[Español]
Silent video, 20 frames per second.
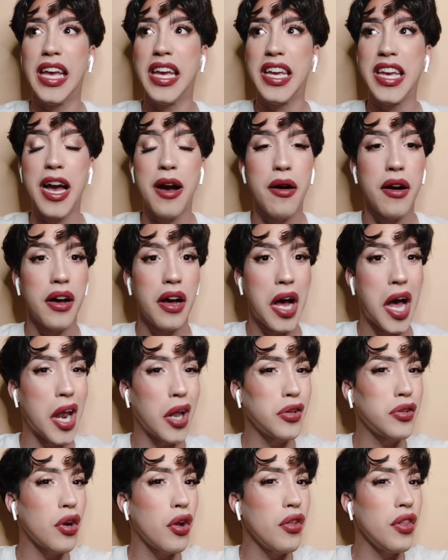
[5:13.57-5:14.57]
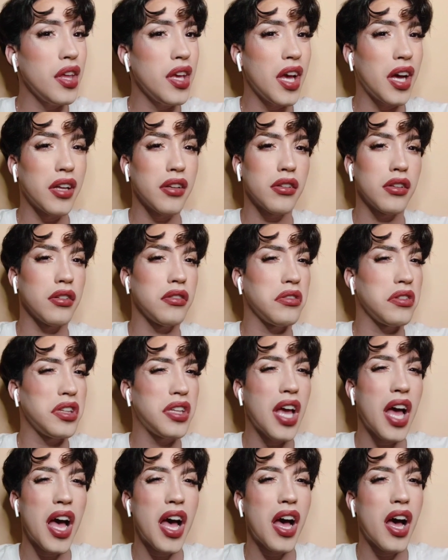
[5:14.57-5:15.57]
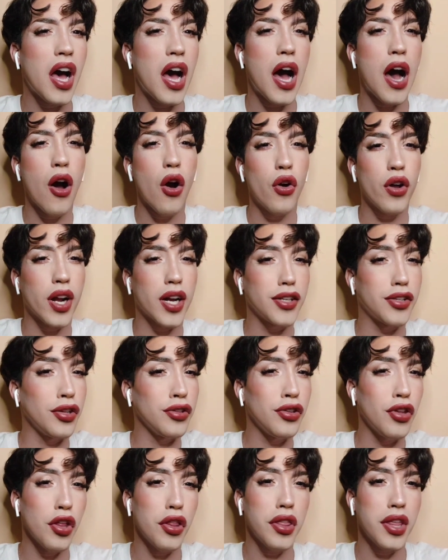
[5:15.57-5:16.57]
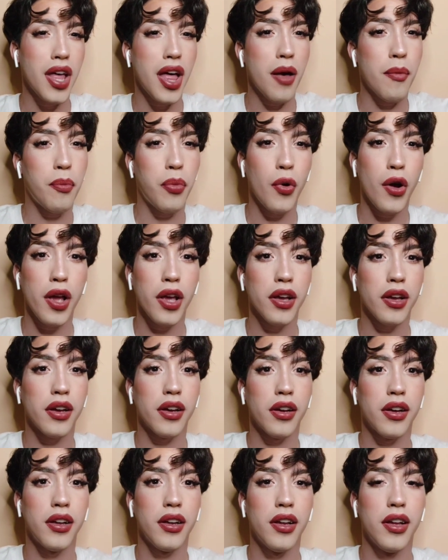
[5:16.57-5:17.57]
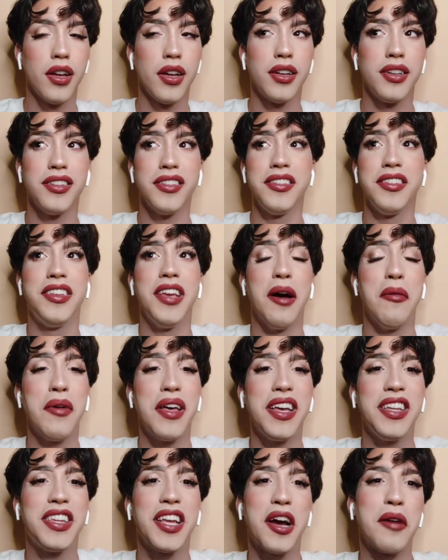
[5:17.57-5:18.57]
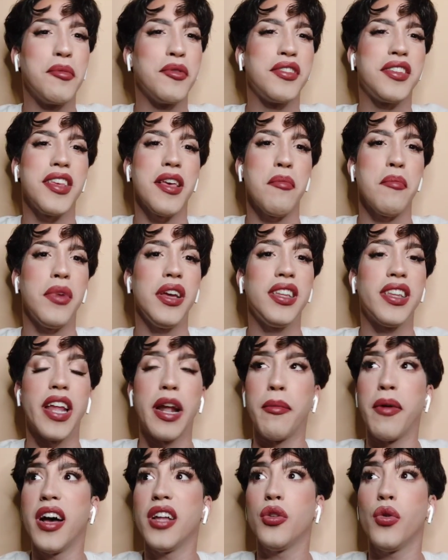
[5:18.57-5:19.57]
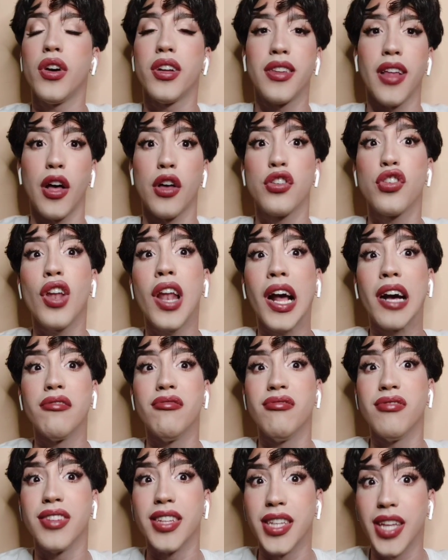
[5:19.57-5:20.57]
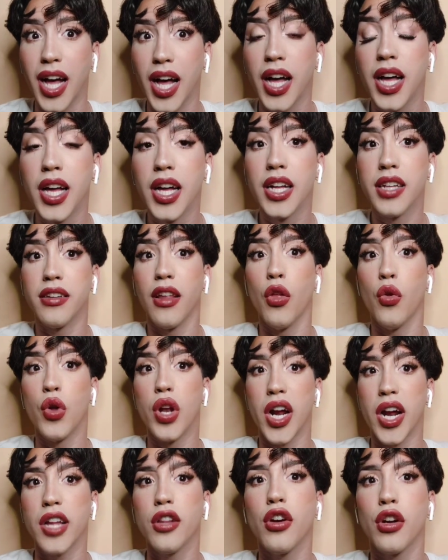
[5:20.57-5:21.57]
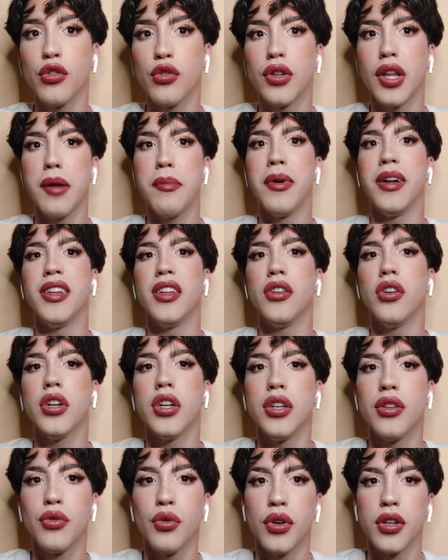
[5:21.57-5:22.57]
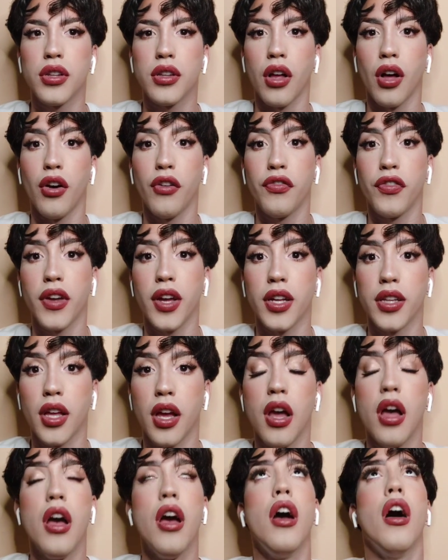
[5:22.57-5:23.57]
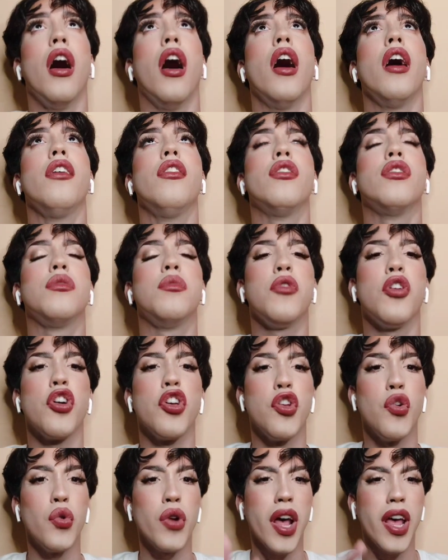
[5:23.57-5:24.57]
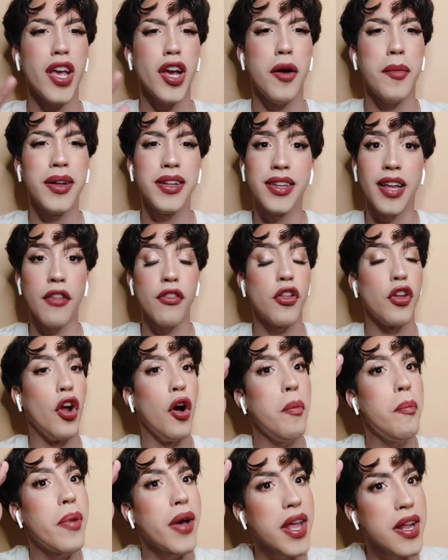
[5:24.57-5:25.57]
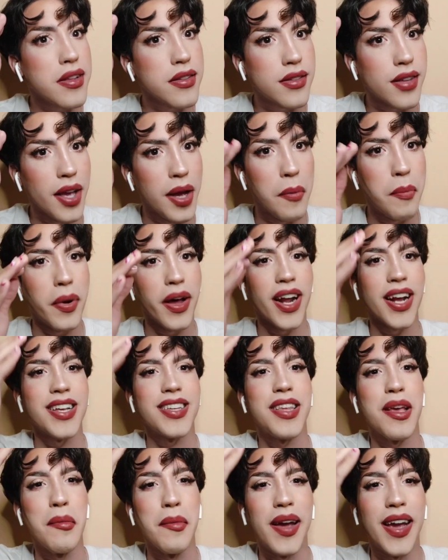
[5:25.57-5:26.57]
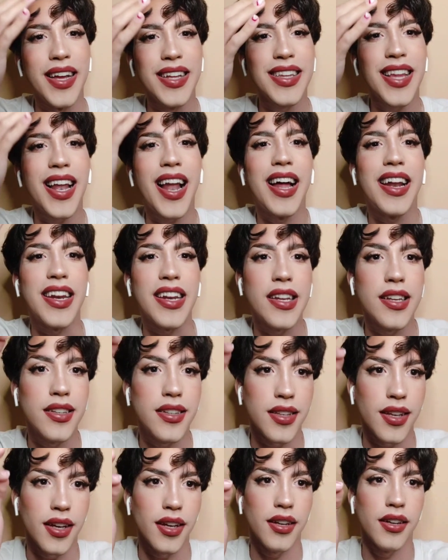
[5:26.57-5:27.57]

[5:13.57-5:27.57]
Y al otro día ya ahora que son dos días después, ya me dice como 100 vistas nada más de tus estados. son la cantidad de duraquitos que tú tienes metido ahí en tus estados, fíjate. Ay, Dios mío, y una ahí comentando, no, espérense, para que se me ende la risa.